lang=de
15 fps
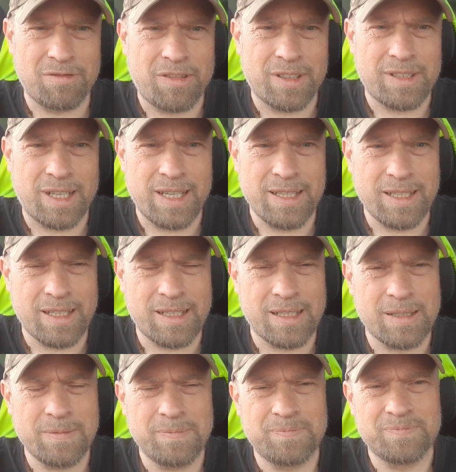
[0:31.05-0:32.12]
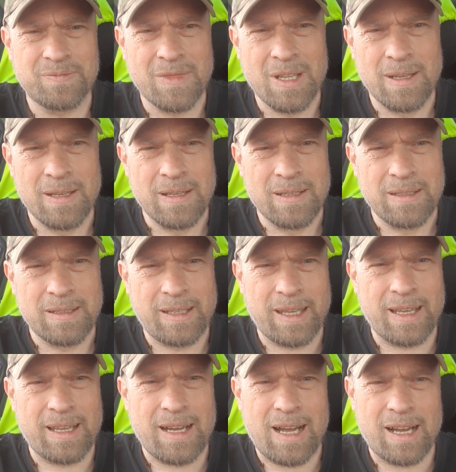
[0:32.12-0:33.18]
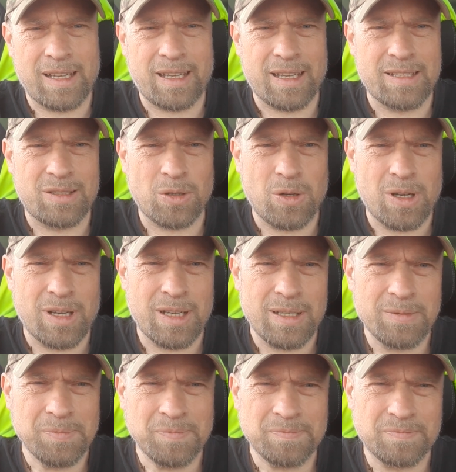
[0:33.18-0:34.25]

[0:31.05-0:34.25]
verteidigen gegen Aggressoren.